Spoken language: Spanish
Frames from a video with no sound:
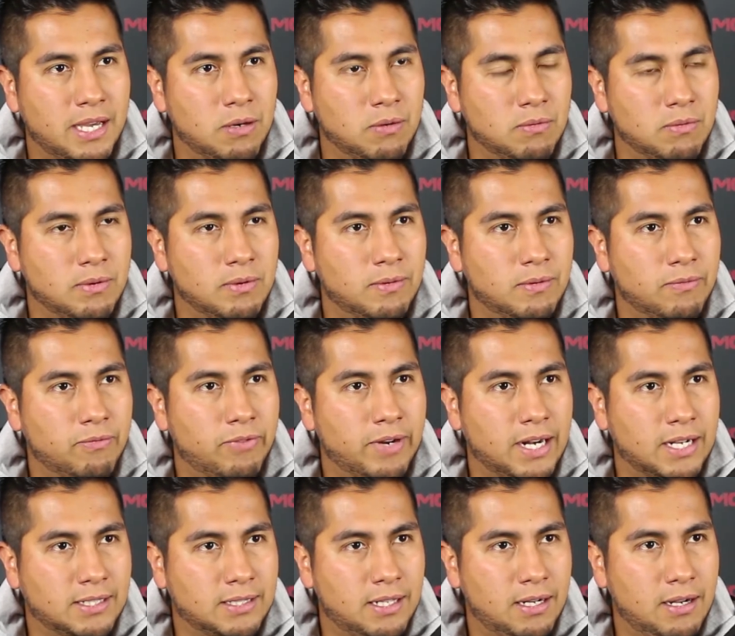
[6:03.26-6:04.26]
a un
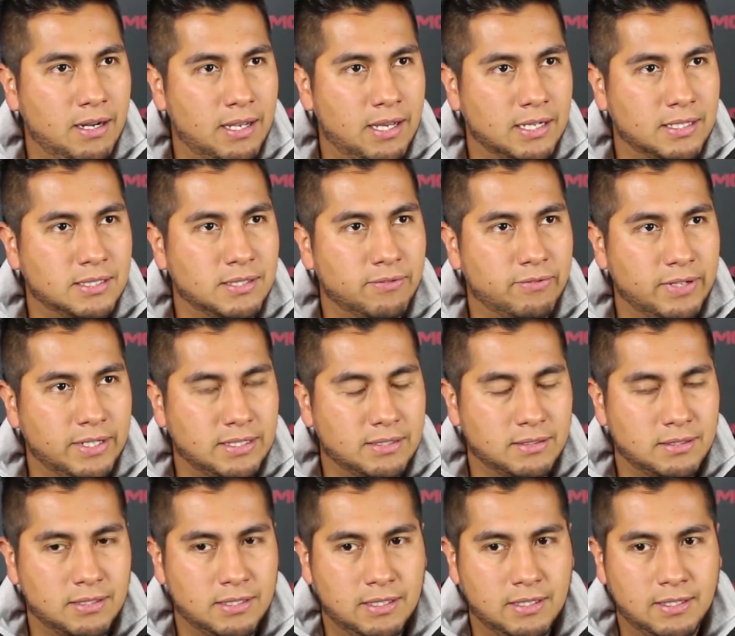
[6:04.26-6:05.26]
Fractal
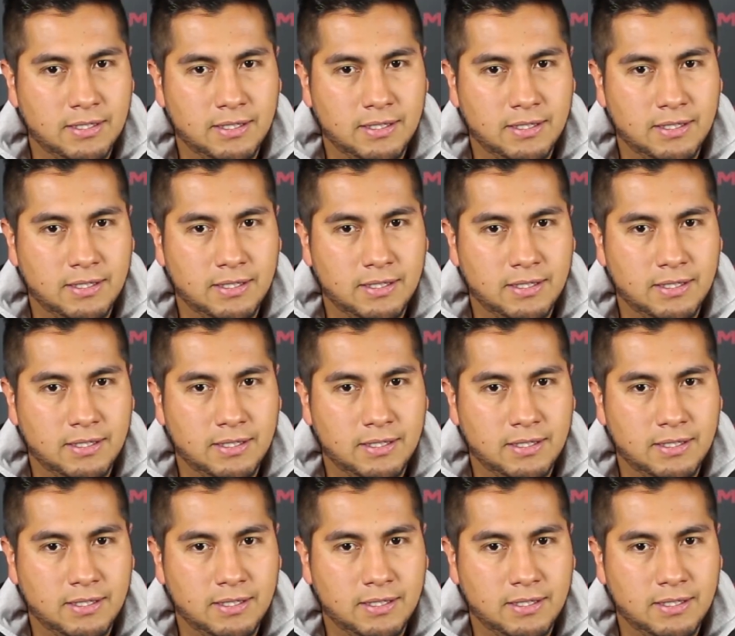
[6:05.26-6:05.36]
FX